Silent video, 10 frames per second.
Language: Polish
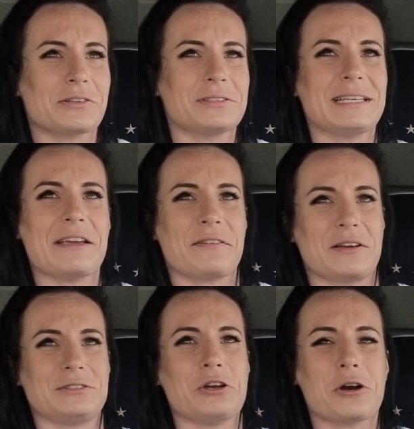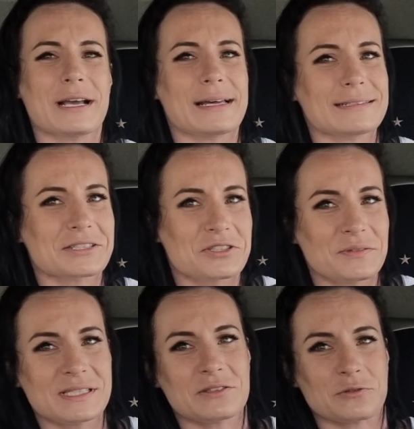on nie wie, on nie ogarnia
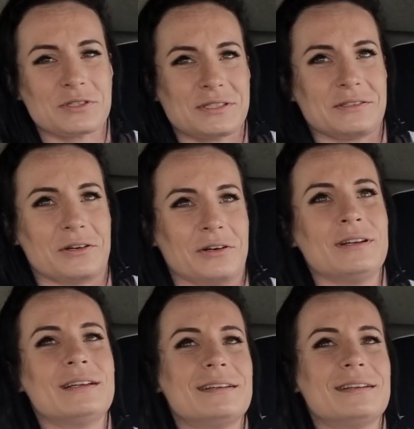rzeczywistości, no.